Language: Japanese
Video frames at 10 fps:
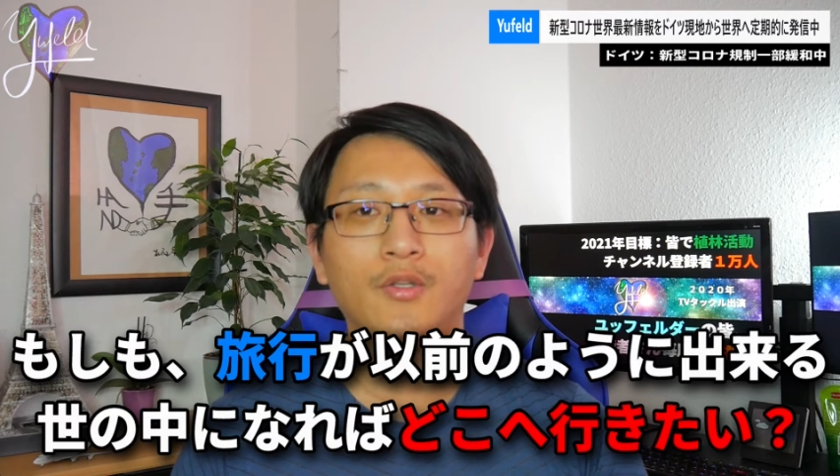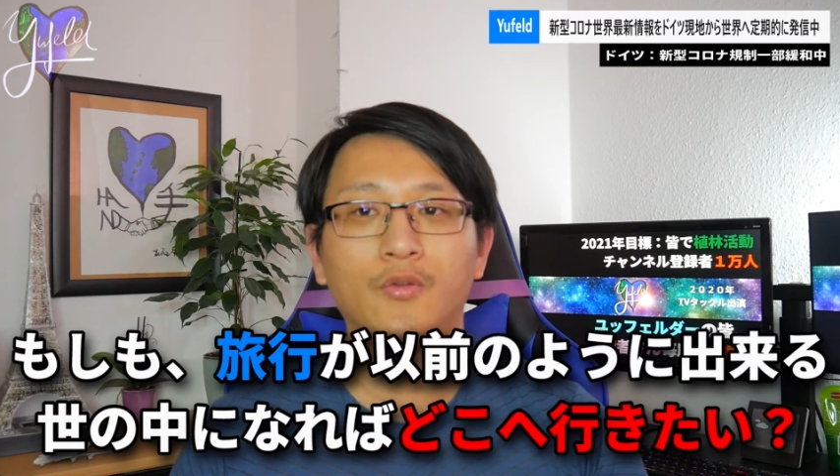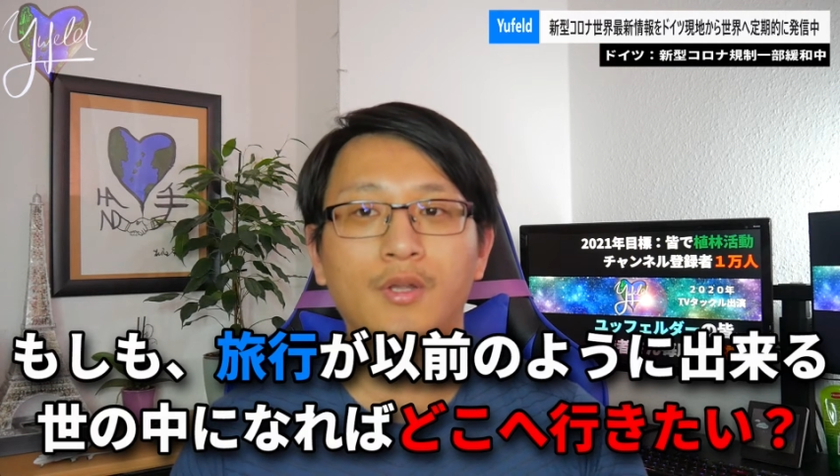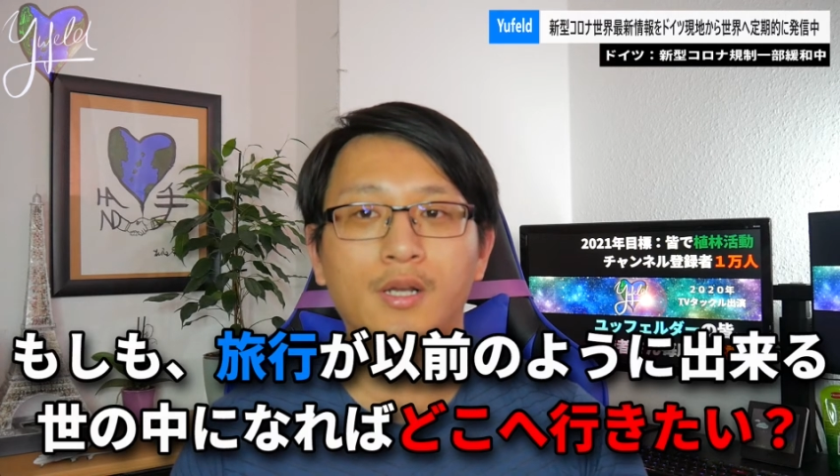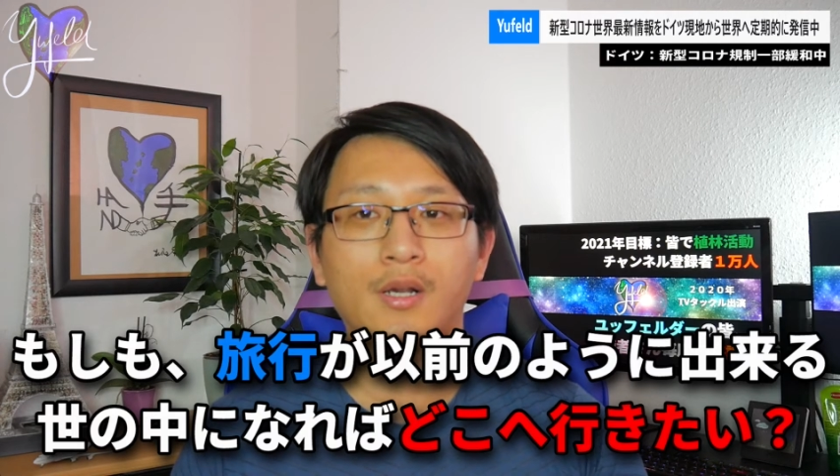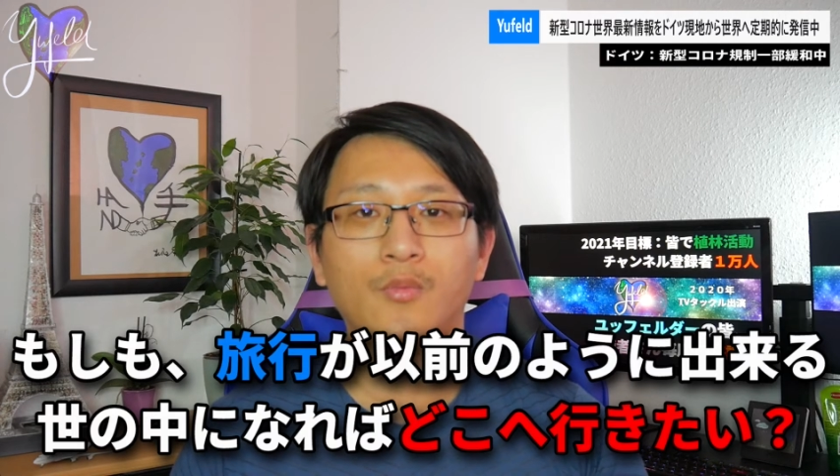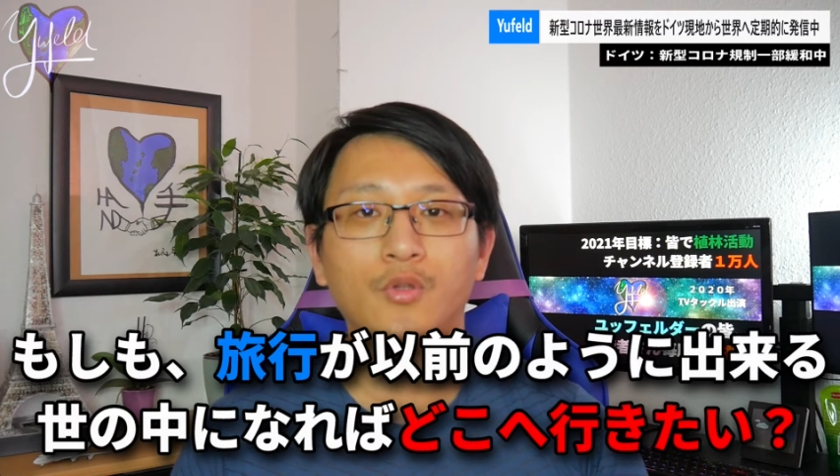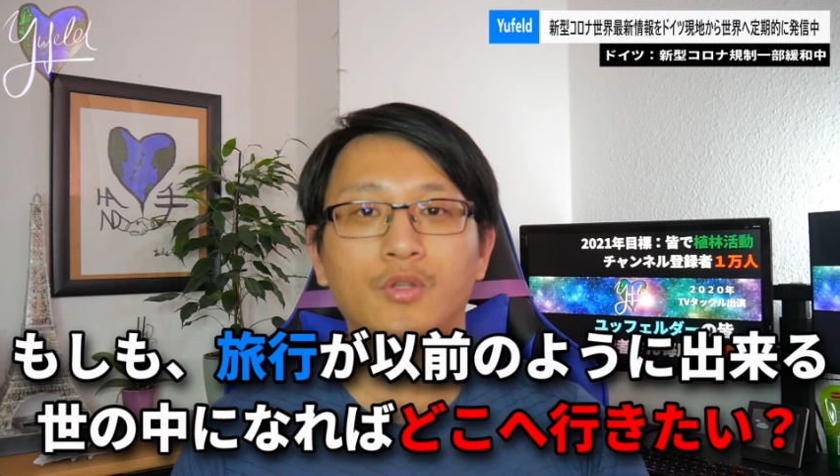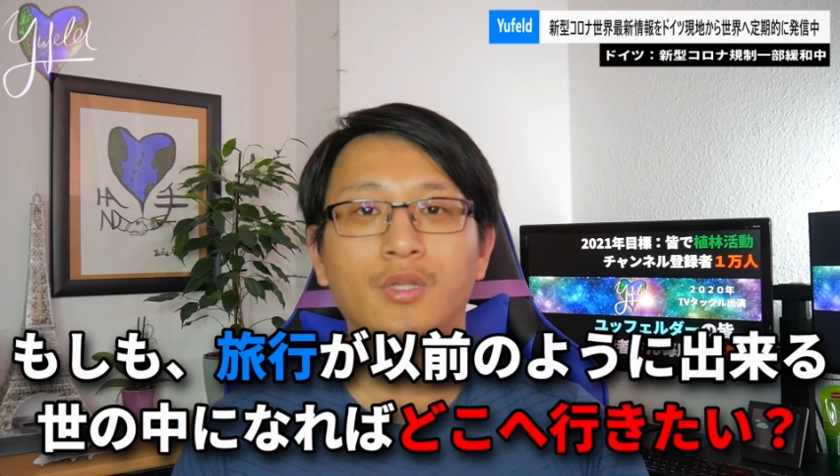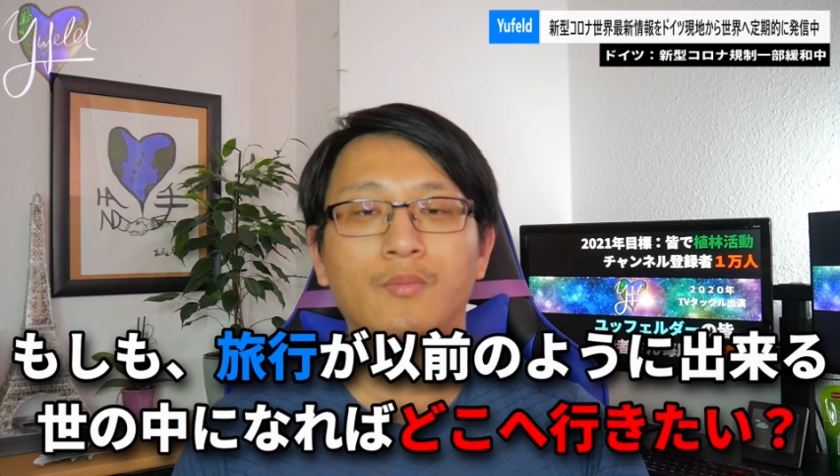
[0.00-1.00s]
世の中が
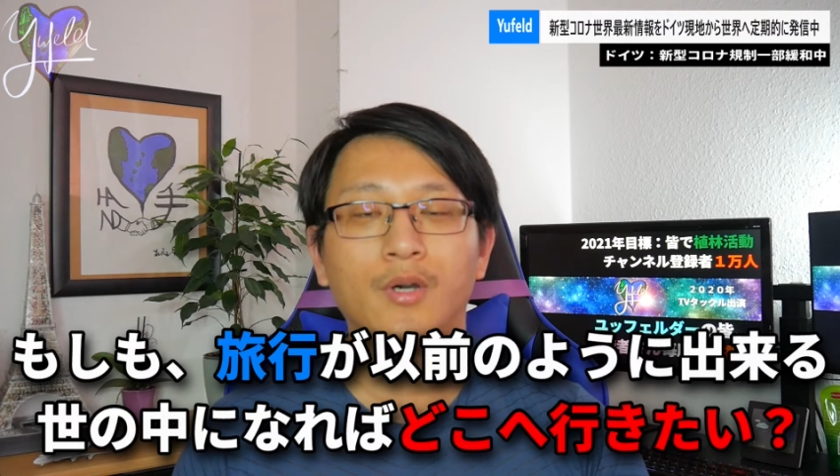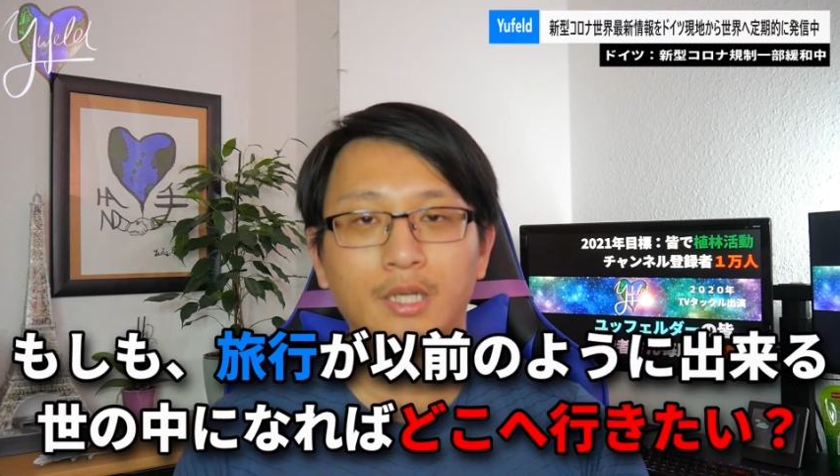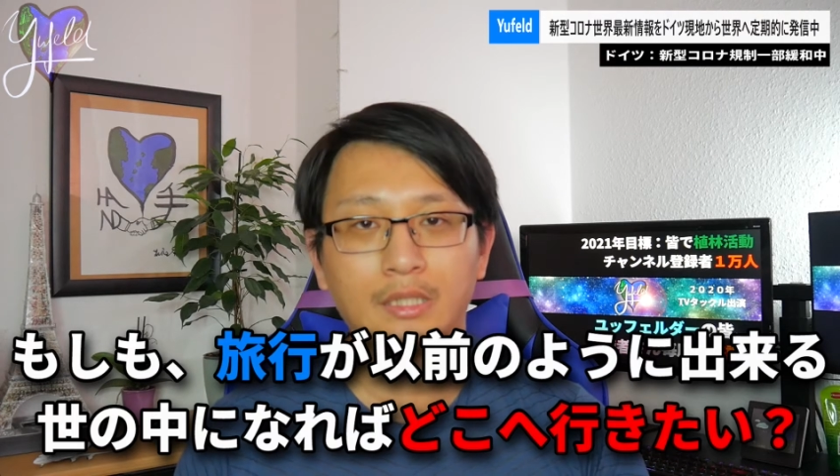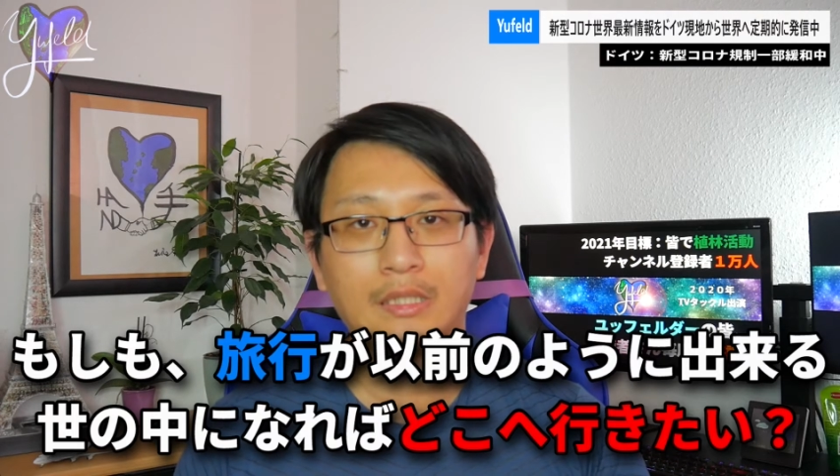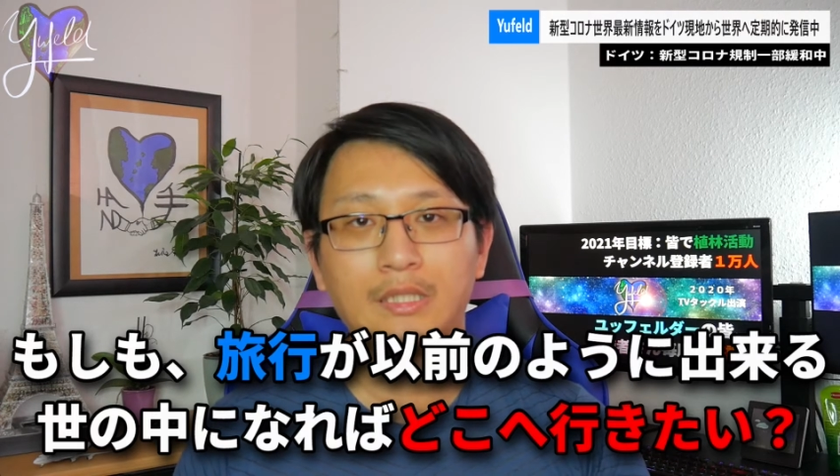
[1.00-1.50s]
戻った場合、